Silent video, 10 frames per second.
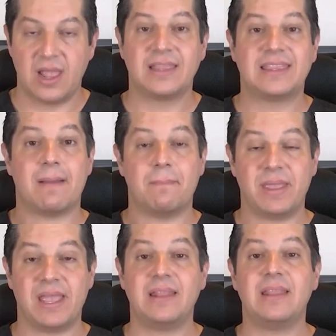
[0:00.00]

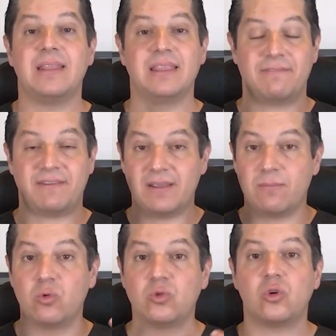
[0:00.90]
también define
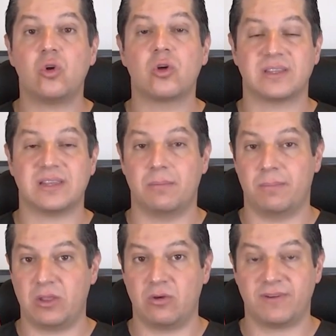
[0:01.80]
mucho lo que es el
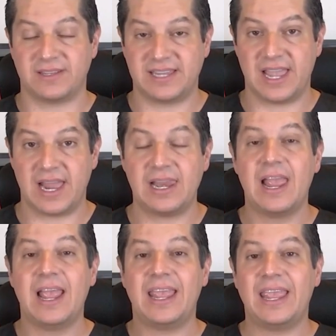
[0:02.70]
vello facial
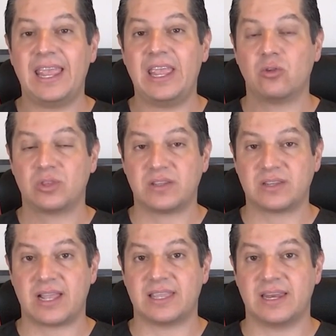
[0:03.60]
y otras
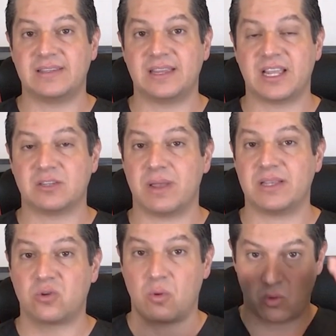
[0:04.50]
características
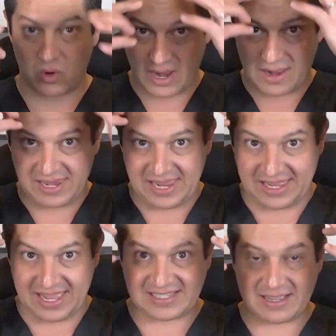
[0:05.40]
más como la
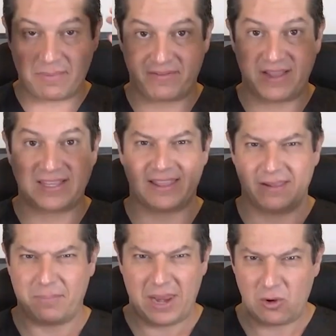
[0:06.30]
línea esta perfecta
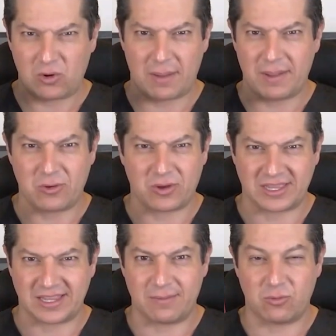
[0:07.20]
del pelo, cabello que
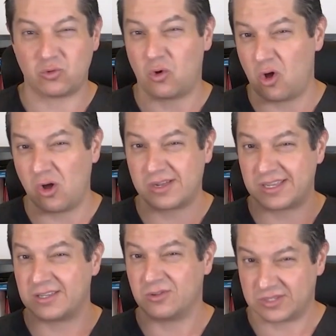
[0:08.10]
tenemos o
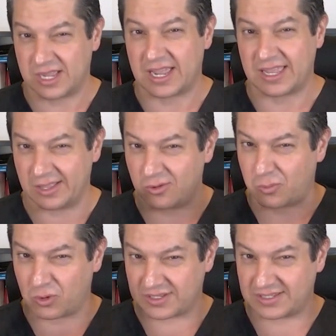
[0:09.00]
que se nos está cayendo
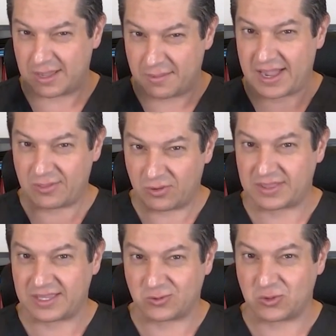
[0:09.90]
porque se está bajando
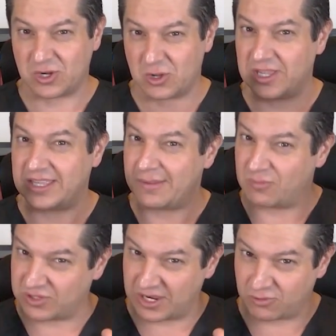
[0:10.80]
la testosterona y
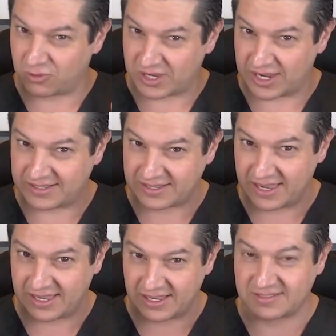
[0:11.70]
tenemos ciertos genes
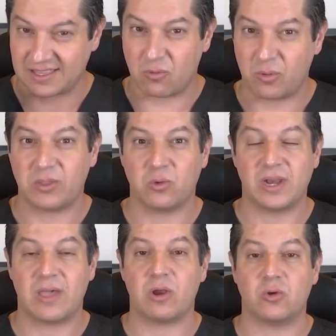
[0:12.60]
ahí que se están moviendo de un
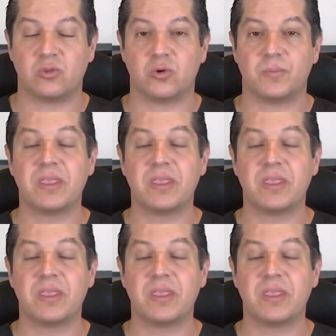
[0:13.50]
lado al otro.